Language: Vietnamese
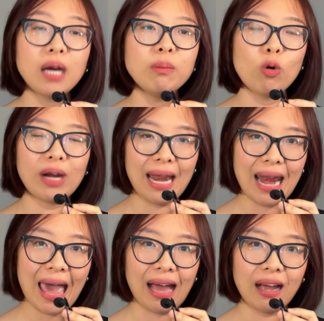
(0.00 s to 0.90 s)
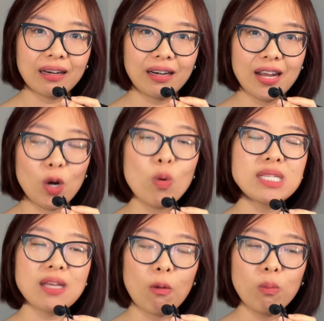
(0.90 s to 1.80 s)
là cần một cái làng
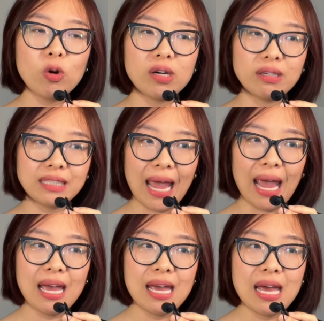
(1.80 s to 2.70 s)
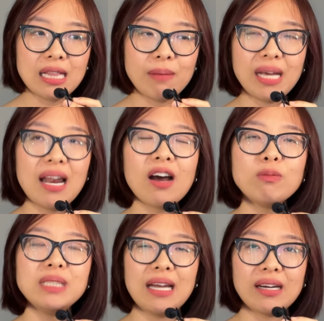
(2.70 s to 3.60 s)
để nuôi sống một đứa trẻ. Thì mình
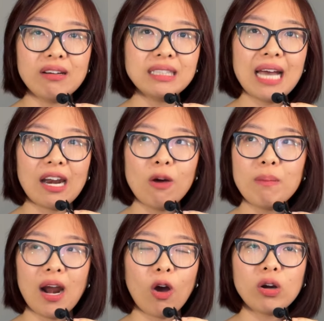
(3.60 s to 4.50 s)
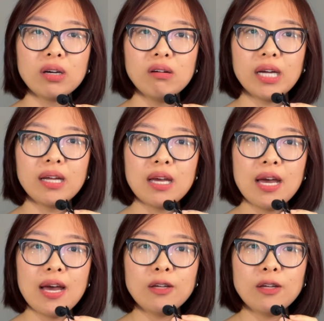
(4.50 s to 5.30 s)
nghĩ là không chỉ là đứa trẻ đâu mà là con người.